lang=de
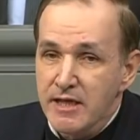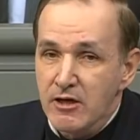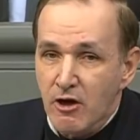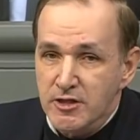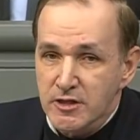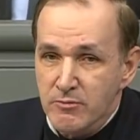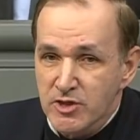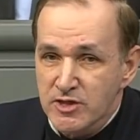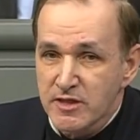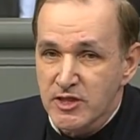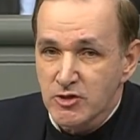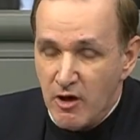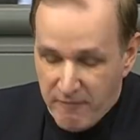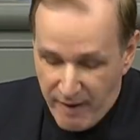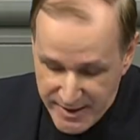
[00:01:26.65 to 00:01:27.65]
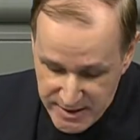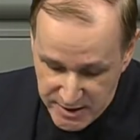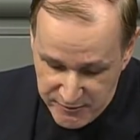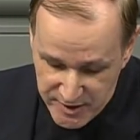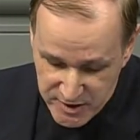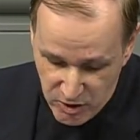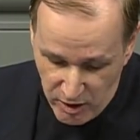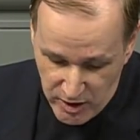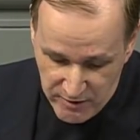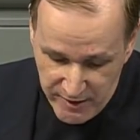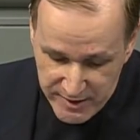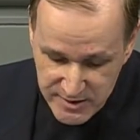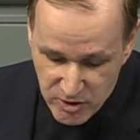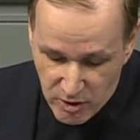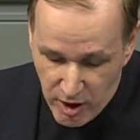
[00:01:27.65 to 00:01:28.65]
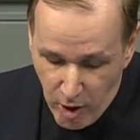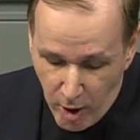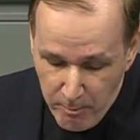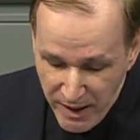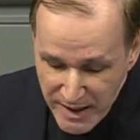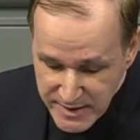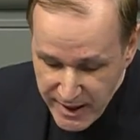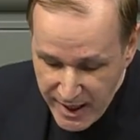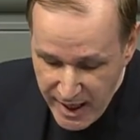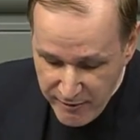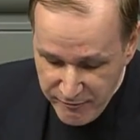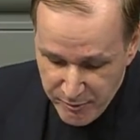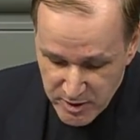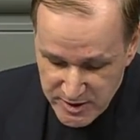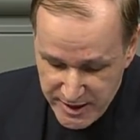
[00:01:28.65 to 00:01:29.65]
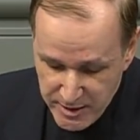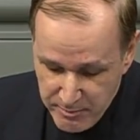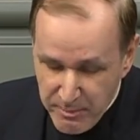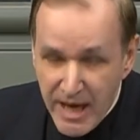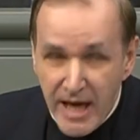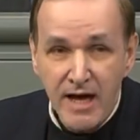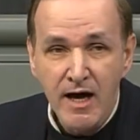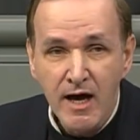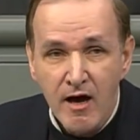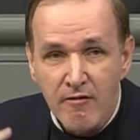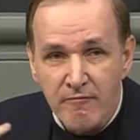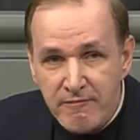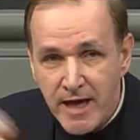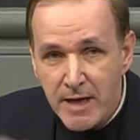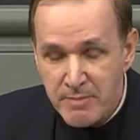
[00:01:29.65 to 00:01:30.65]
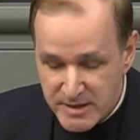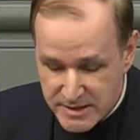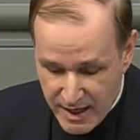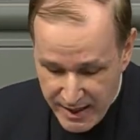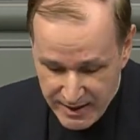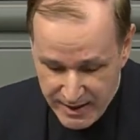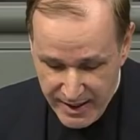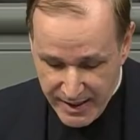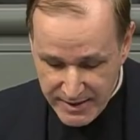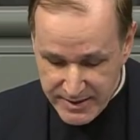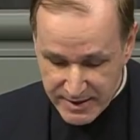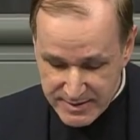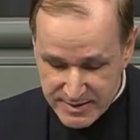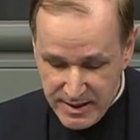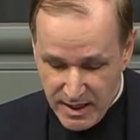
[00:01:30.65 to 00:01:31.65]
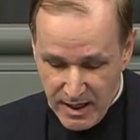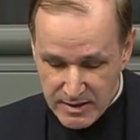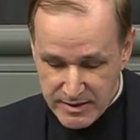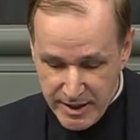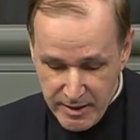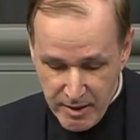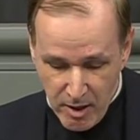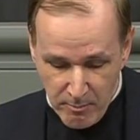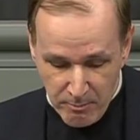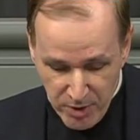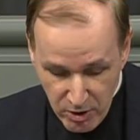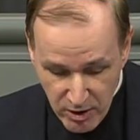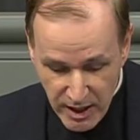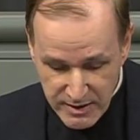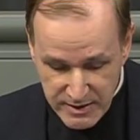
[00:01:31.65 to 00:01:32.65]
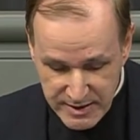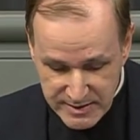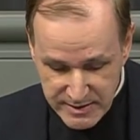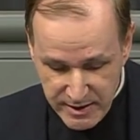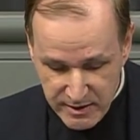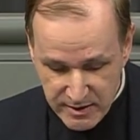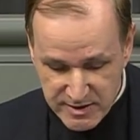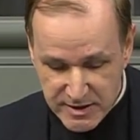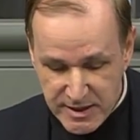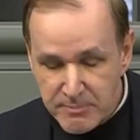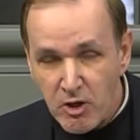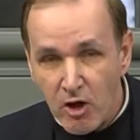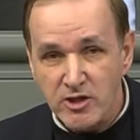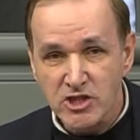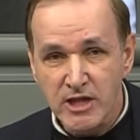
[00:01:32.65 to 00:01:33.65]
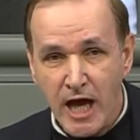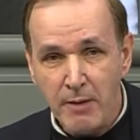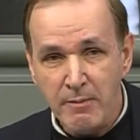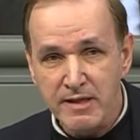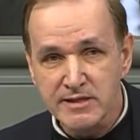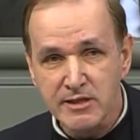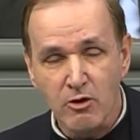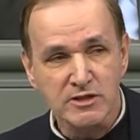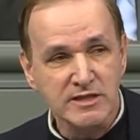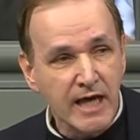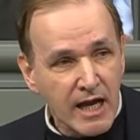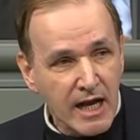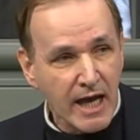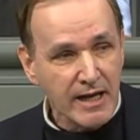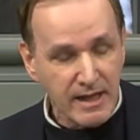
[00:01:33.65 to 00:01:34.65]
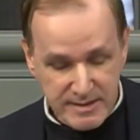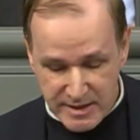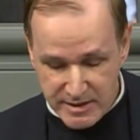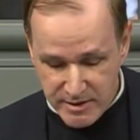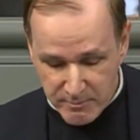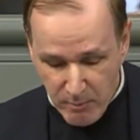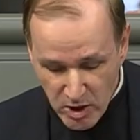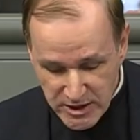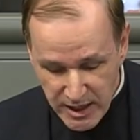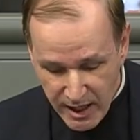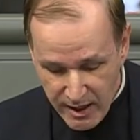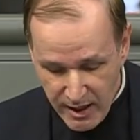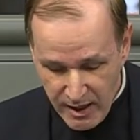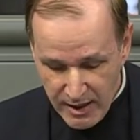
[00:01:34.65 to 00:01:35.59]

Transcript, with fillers: die Leute müssen nicht nur weiter versorgt werden, sondern noch besser, 11 Prozent mehr. Wer bitte erklärt das den Bürgern diesen Irrsinn, dem deutschen Arbeitslosen, der alleinerziehenden Mutter,